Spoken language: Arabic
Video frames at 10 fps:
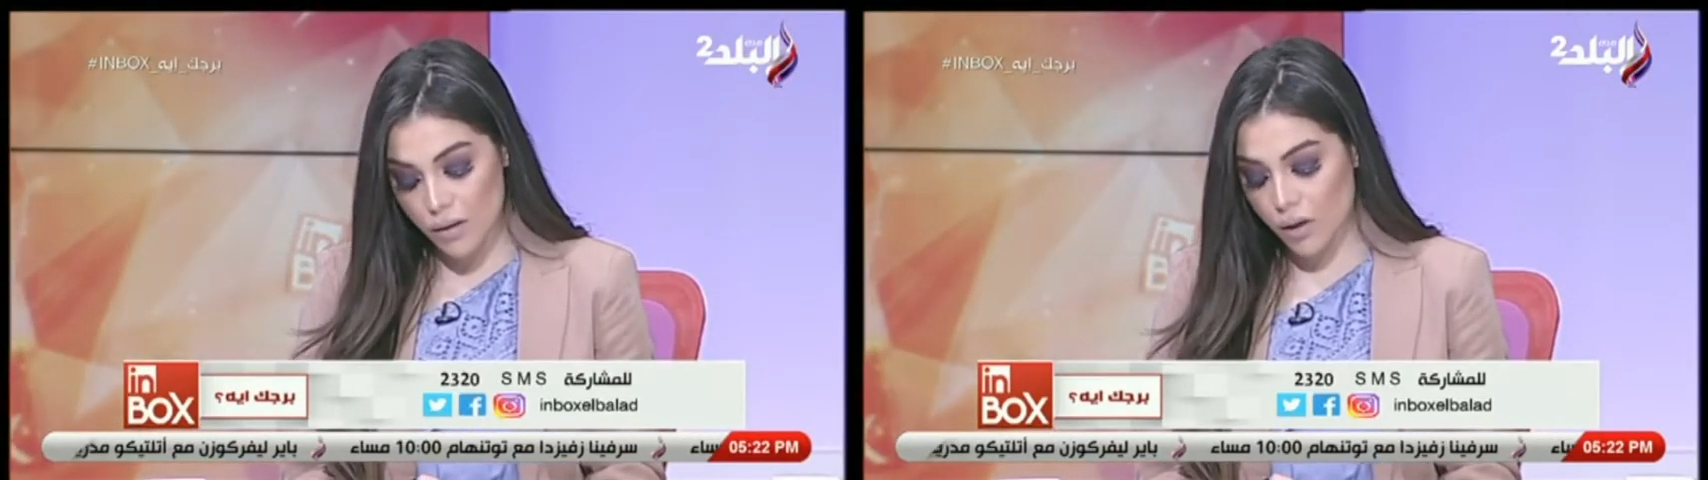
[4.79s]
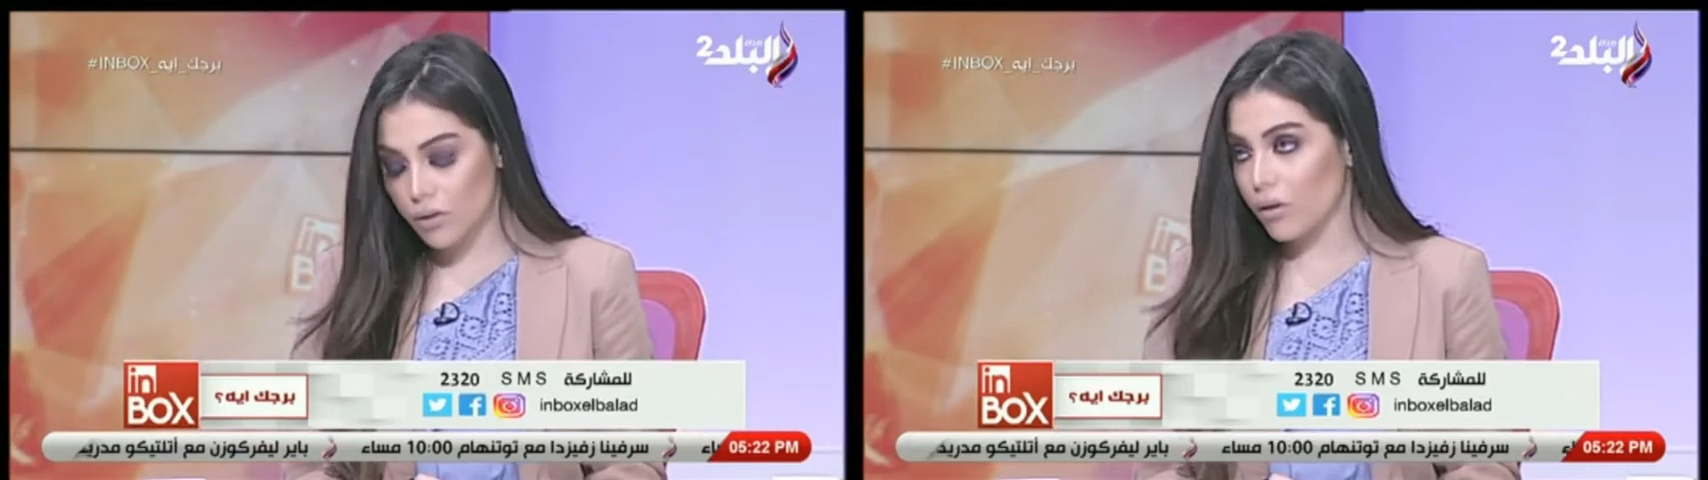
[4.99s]

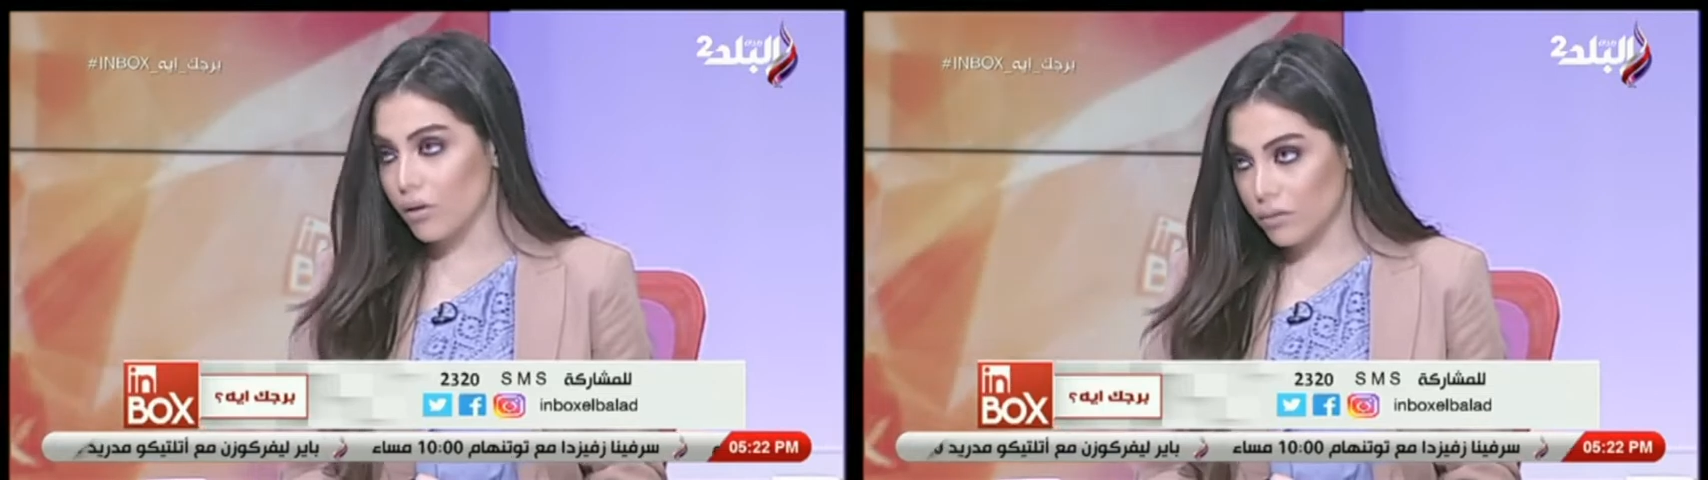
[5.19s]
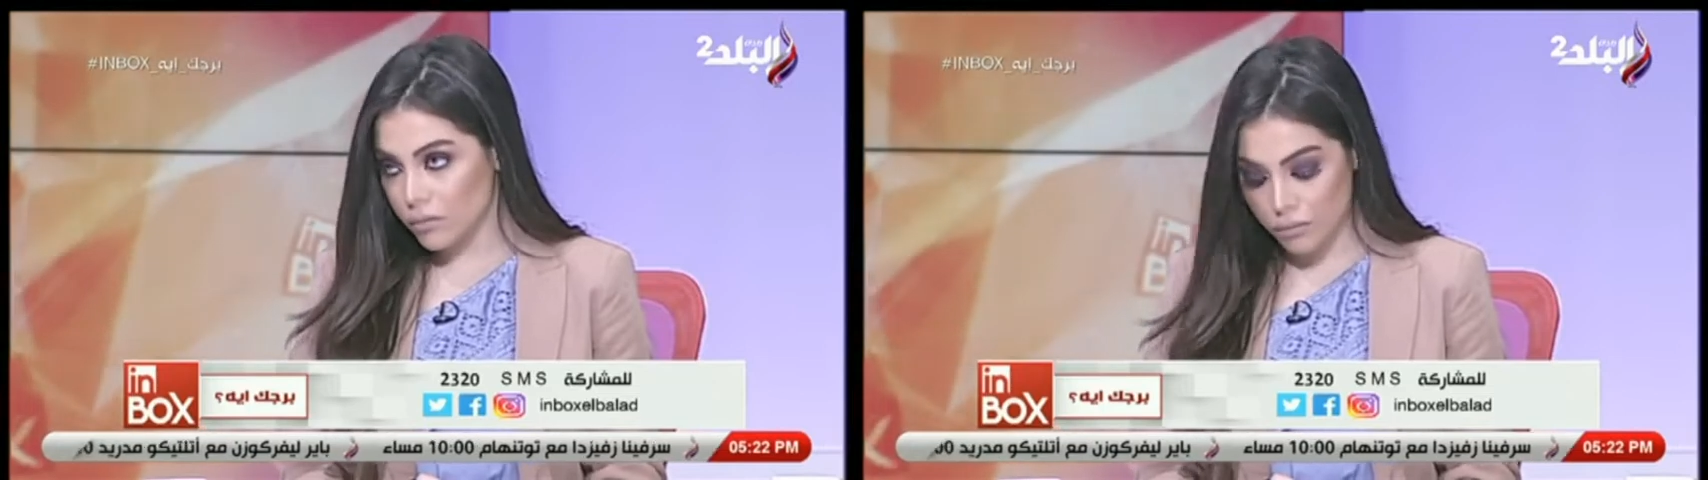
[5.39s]

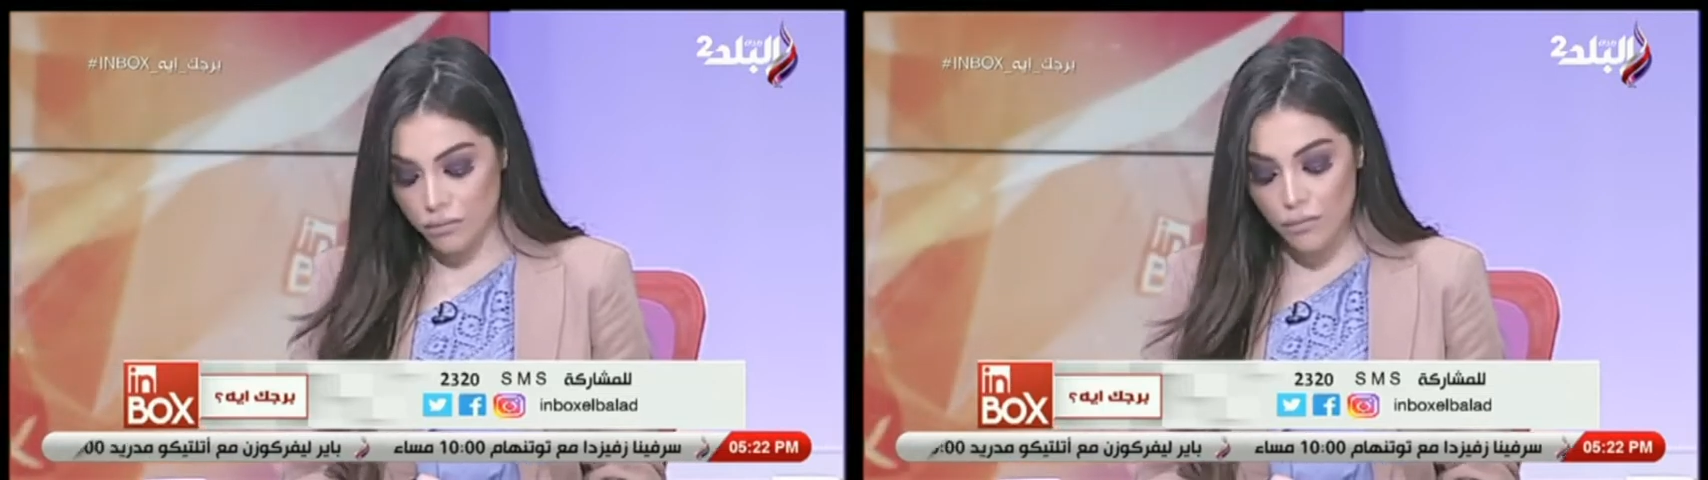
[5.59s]
سرطان